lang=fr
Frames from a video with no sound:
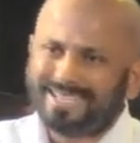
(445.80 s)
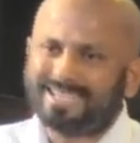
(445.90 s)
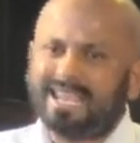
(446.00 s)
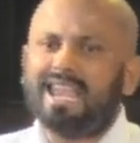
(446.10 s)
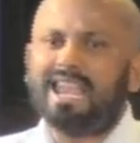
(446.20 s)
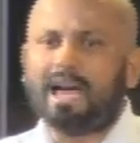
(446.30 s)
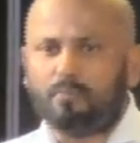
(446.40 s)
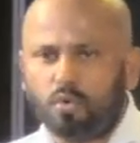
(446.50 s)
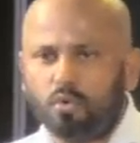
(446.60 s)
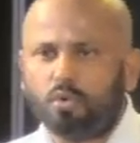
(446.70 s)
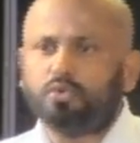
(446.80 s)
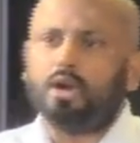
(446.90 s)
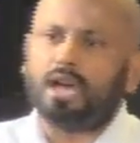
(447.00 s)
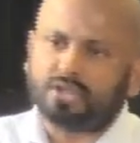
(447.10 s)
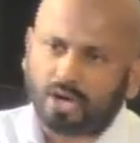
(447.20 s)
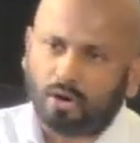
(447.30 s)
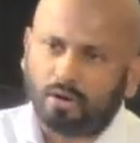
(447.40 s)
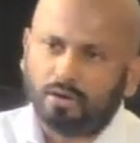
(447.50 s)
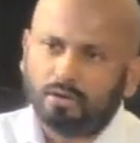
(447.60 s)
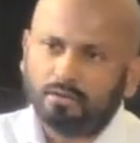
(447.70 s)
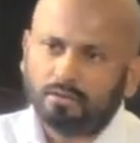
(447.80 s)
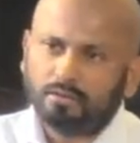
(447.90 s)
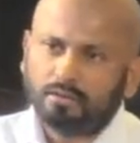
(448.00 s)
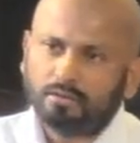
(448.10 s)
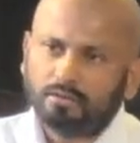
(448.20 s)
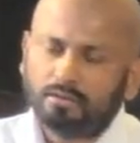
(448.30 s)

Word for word: de mots. c'est l'amour de l'argent.